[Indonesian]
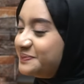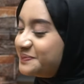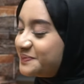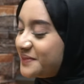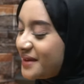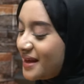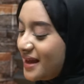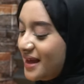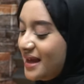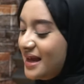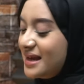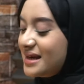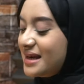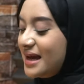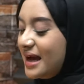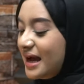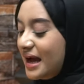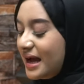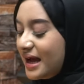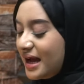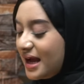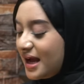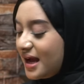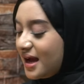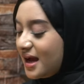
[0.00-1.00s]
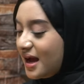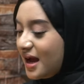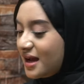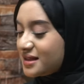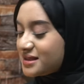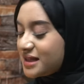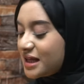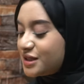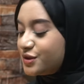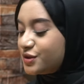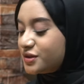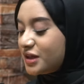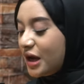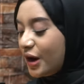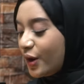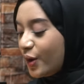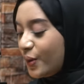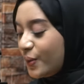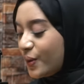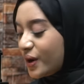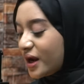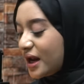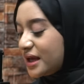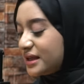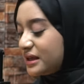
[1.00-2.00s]
Uh. Nah, selanjutnya
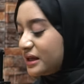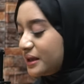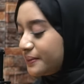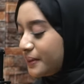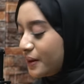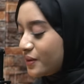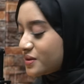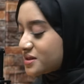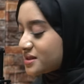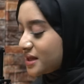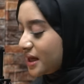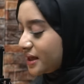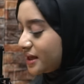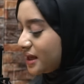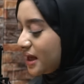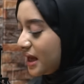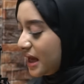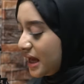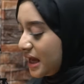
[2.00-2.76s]
aku mau nanya nih Pak Ustaz.